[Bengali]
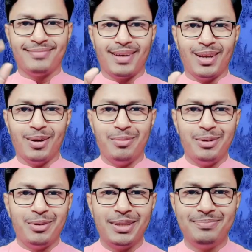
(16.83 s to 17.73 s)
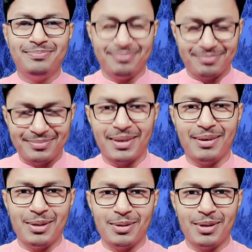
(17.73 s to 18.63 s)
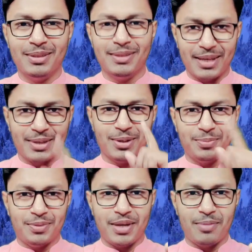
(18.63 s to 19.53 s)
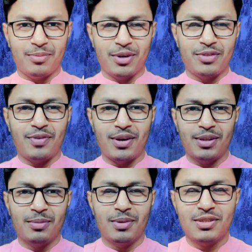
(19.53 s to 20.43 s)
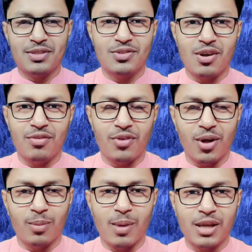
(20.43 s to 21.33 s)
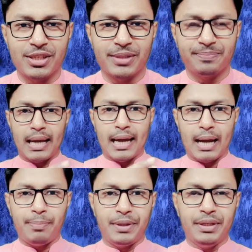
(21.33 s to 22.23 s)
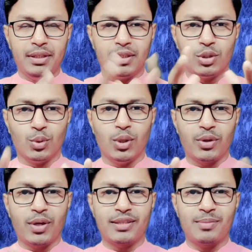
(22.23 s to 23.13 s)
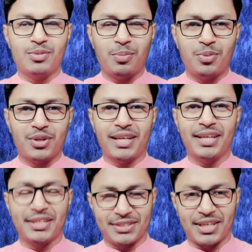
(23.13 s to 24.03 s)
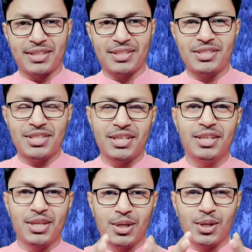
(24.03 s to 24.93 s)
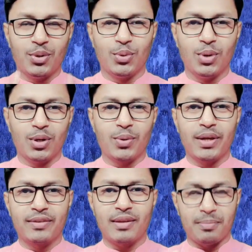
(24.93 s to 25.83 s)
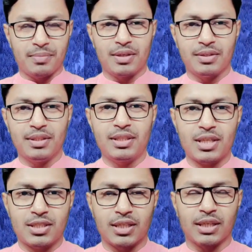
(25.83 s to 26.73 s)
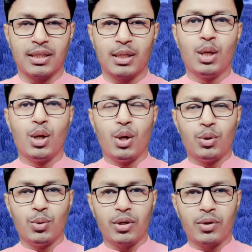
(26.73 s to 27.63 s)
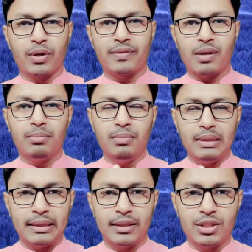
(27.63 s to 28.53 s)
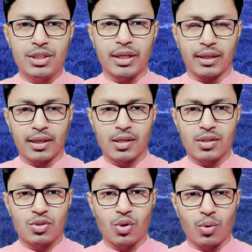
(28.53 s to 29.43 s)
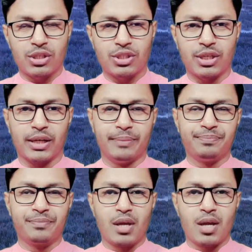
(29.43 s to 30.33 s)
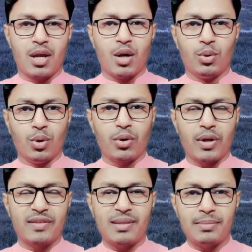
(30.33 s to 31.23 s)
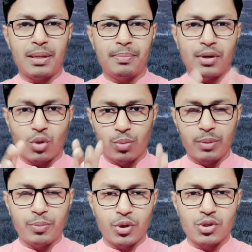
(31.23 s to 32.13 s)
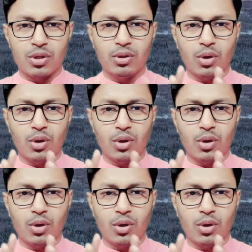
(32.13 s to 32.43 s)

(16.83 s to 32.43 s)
হ্যালো এভরিওয়ান আর ইউ অল আই হোপ এভরিওয়ান ইজ ফান দ্য ব্লেসিংস অফ অলমাচি আপনি ডুলিঙ্গো এক্সাম সম্পর্কে জানতে চাচ্ছেন ডুলিঙ্গো এক্সাম দিতে চাচ্ছেন ডুলিঙ্গো এক্সাম দিচ্ছেন স্কোর আসছে না ডুলিঙ্গো এক্সামটা আপনার খুবই প্রয়োজন